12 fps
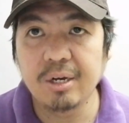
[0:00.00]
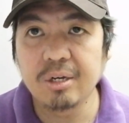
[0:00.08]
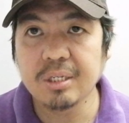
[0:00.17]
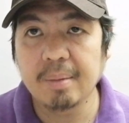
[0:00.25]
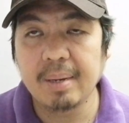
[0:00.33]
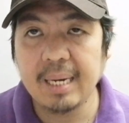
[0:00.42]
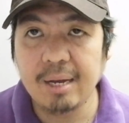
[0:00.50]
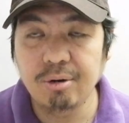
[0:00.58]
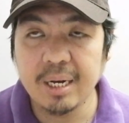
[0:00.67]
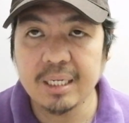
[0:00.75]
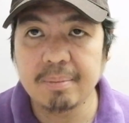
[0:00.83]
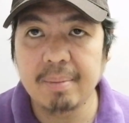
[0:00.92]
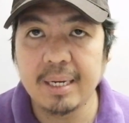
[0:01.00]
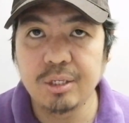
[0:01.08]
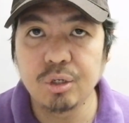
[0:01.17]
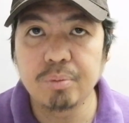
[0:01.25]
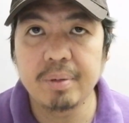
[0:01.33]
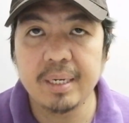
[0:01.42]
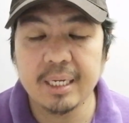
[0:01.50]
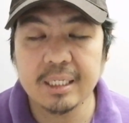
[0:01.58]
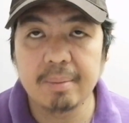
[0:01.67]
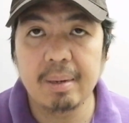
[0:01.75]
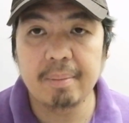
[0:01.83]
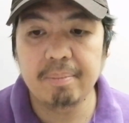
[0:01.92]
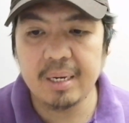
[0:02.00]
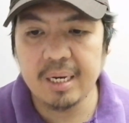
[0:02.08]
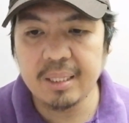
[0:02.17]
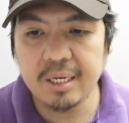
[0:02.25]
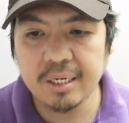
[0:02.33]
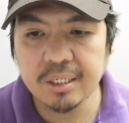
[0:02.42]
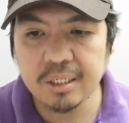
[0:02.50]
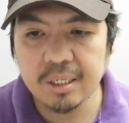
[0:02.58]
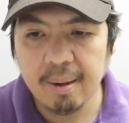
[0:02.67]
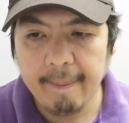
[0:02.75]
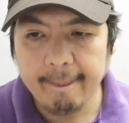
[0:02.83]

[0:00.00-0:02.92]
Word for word: ano, sa malalo na sa mga newbie at sa mga beginners,